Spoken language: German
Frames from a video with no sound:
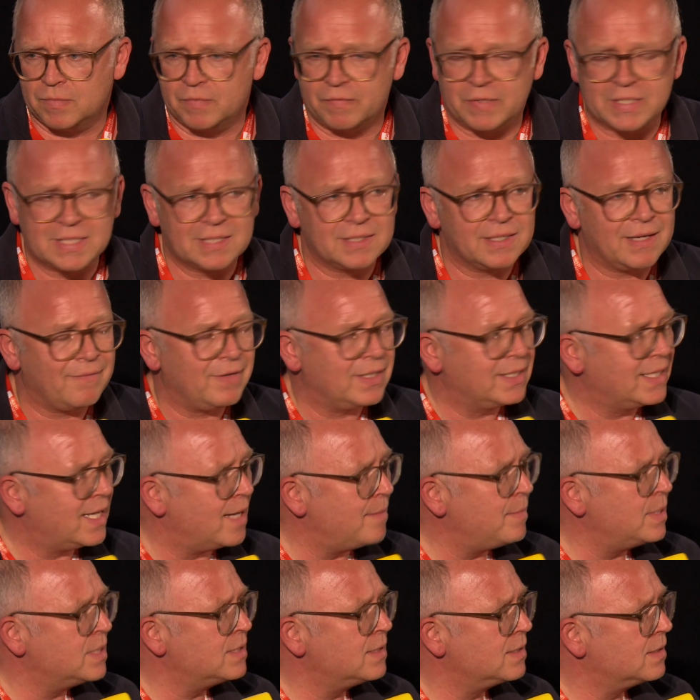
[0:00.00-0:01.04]
Was aber
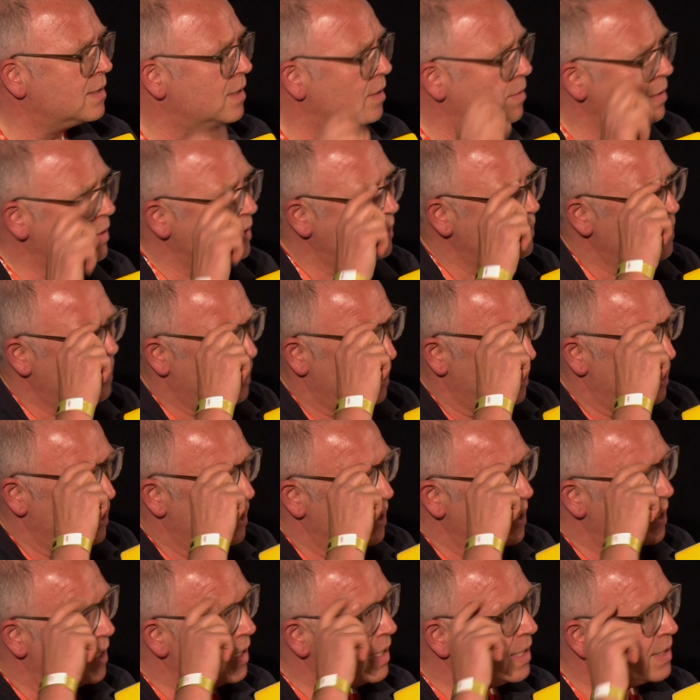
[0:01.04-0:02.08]
damals, glaube ich,
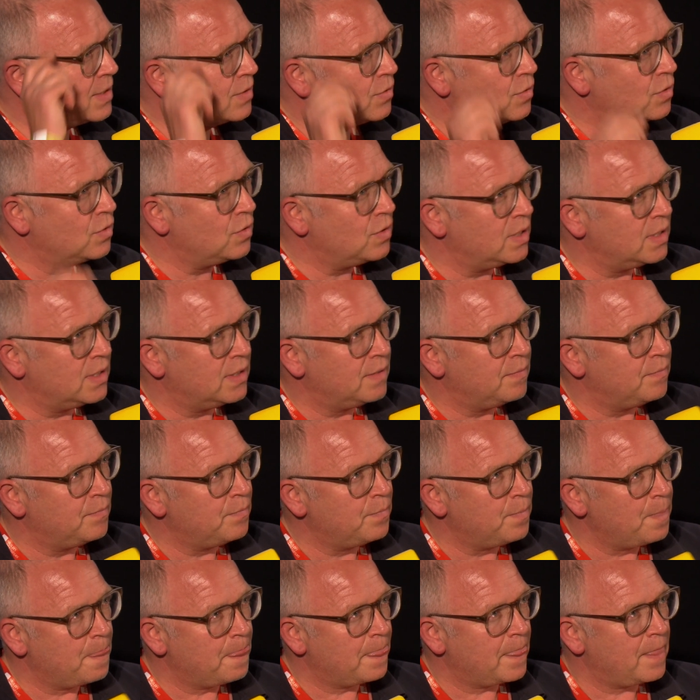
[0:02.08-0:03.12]
also
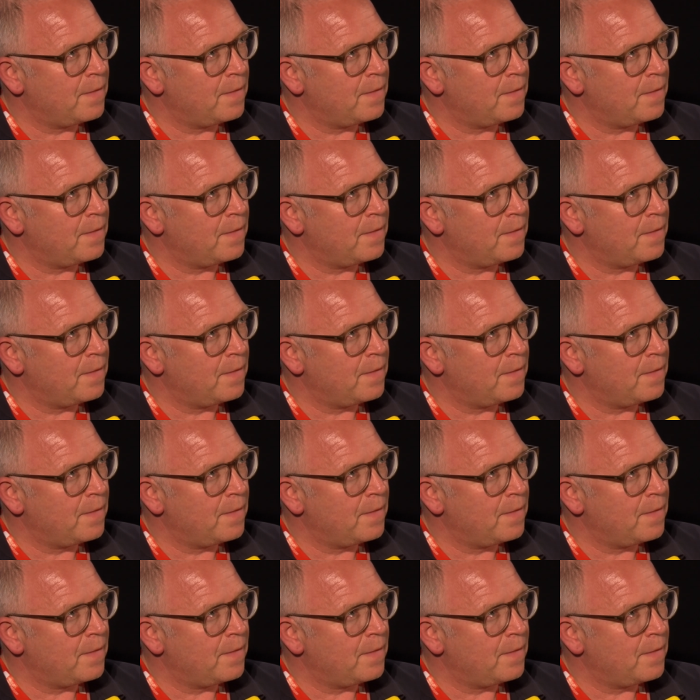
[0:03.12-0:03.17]
ähm,